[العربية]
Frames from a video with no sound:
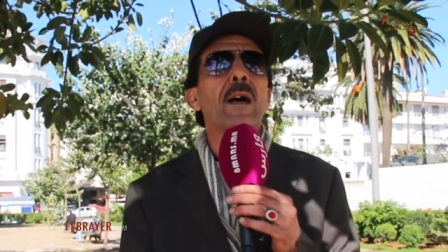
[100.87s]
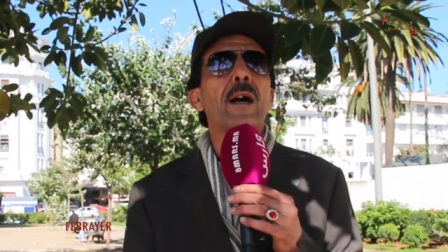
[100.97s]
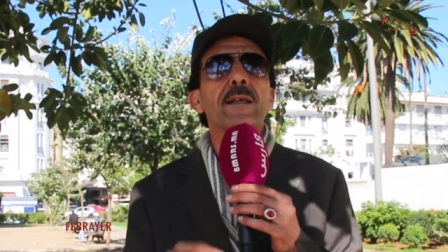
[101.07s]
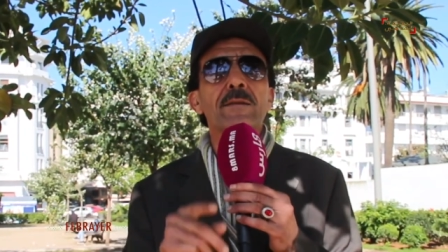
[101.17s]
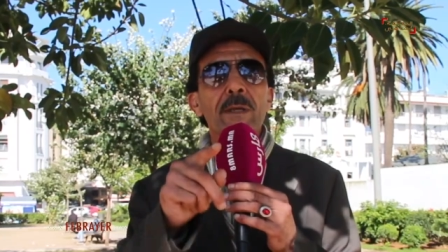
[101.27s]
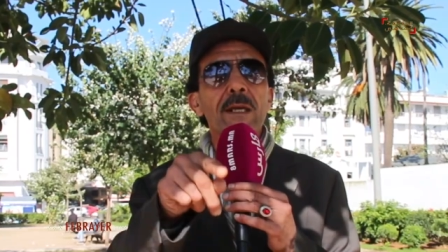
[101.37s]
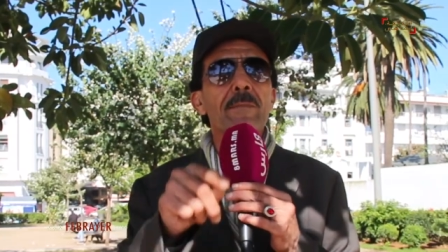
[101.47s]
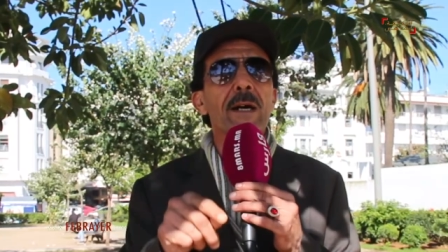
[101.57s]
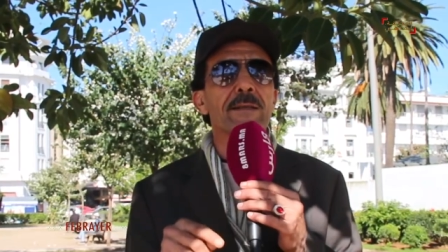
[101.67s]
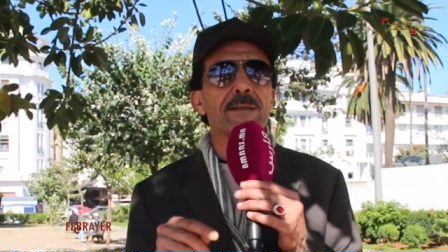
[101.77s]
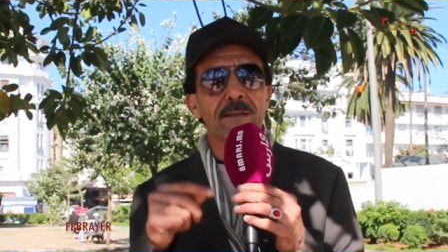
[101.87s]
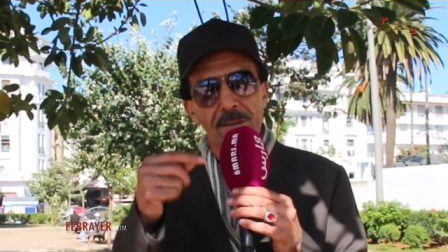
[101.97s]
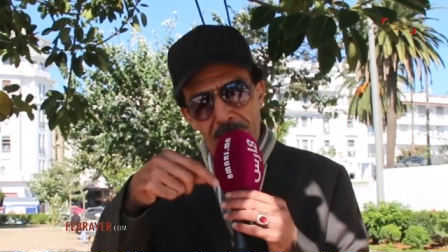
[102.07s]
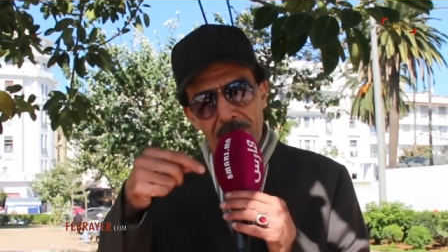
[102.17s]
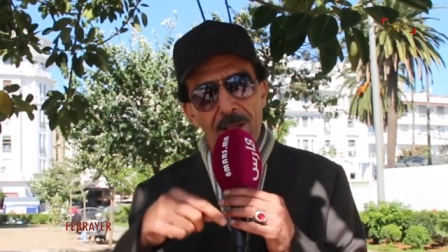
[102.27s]
آه 8 مارس
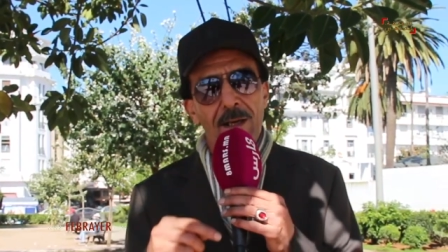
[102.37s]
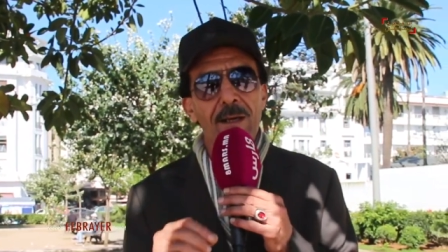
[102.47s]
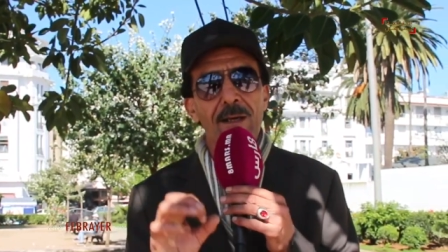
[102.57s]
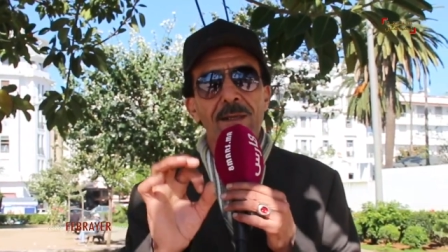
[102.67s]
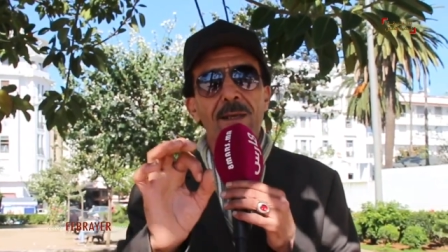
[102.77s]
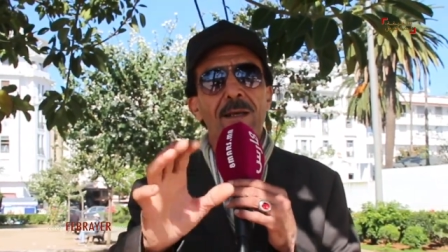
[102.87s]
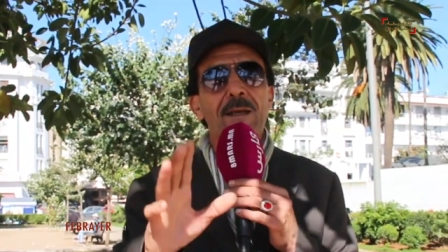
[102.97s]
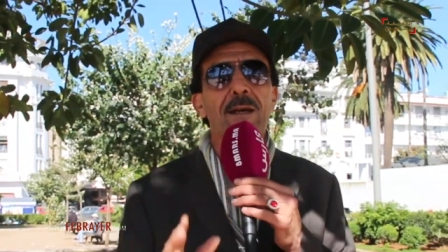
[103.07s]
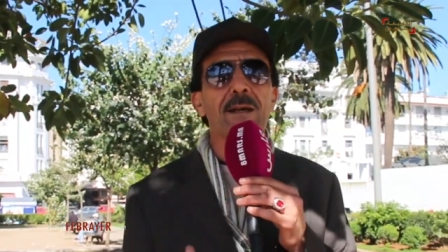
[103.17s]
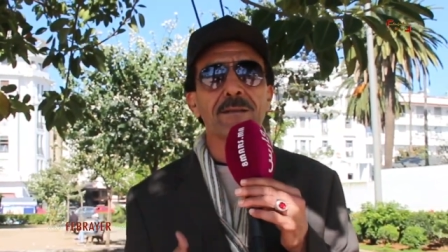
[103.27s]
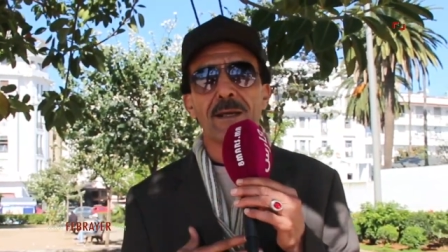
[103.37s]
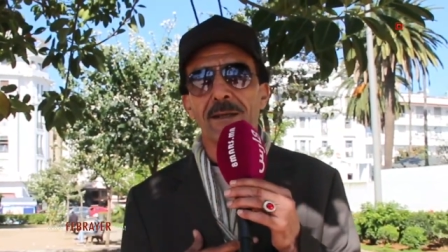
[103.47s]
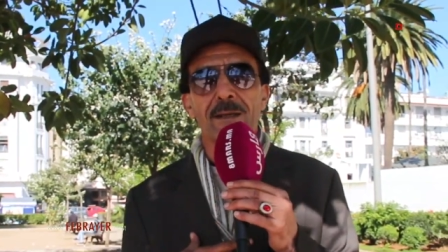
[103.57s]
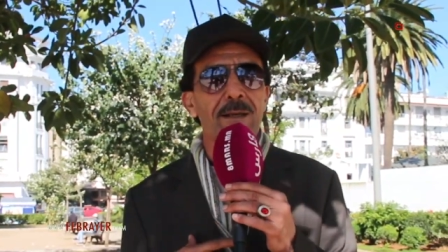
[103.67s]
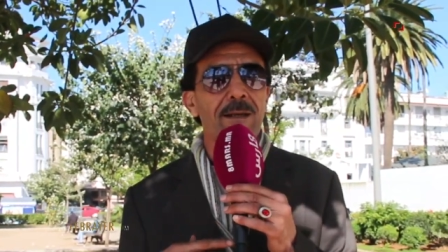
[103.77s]
آه، القناه ديالنا
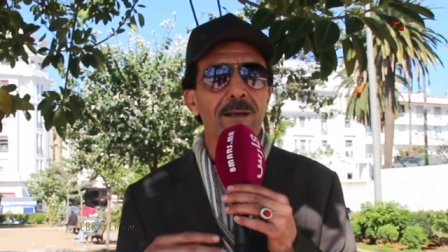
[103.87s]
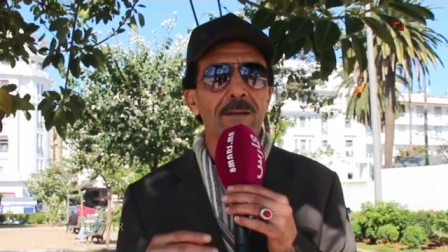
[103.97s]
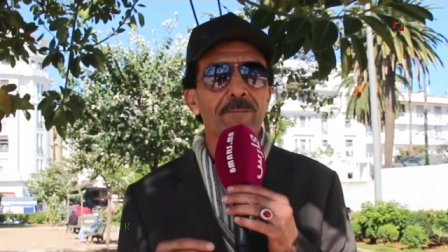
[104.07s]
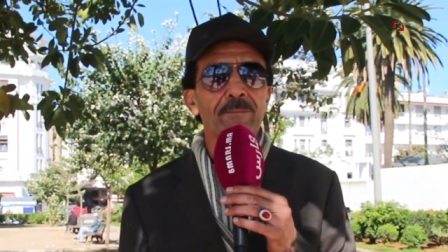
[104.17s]
التحيه لها